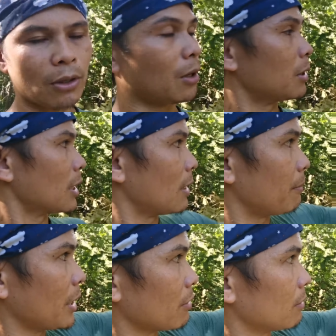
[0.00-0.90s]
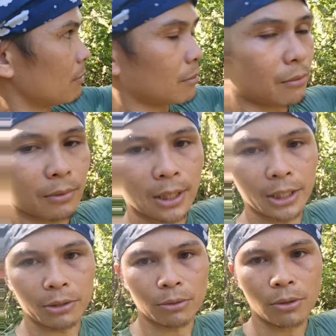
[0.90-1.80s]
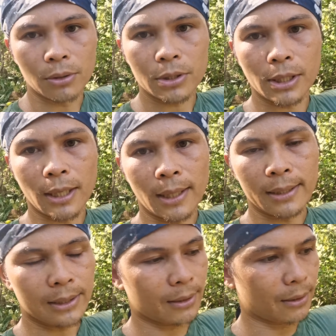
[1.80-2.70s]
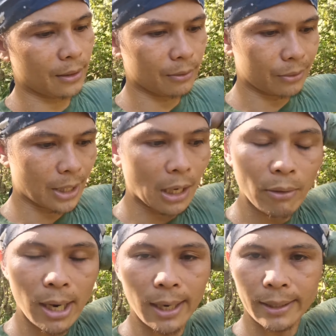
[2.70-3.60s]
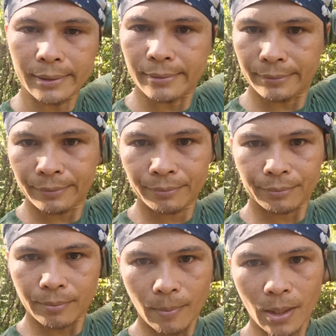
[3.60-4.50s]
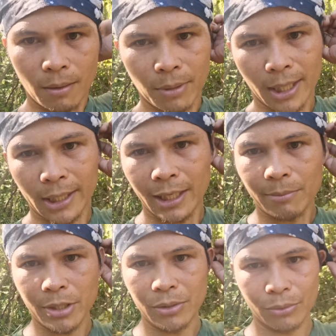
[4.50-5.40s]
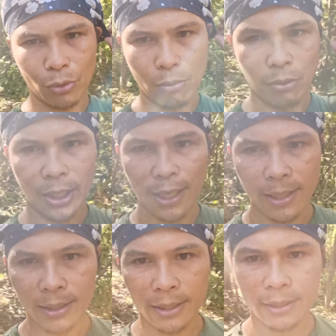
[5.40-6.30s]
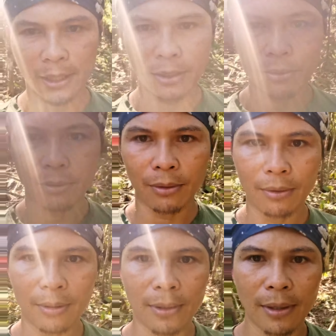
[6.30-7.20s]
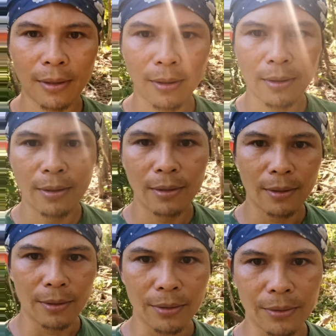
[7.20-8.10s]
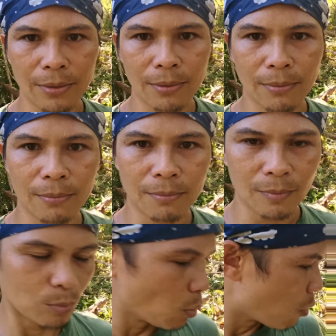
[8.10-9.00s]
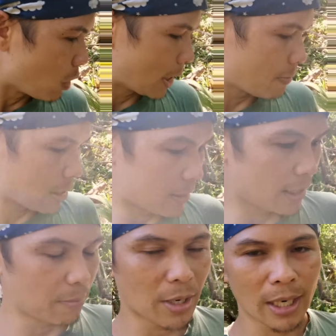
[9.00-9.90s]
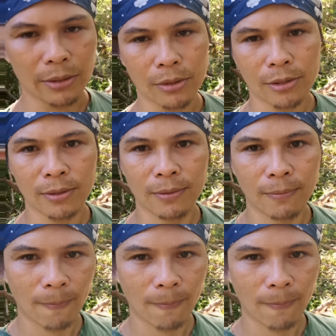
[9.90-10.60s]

ko na, na mayroon ganito doon sa taas yung dalawahan maganda naman yung tubo nila at saka yung yung bumunga naman ng maayos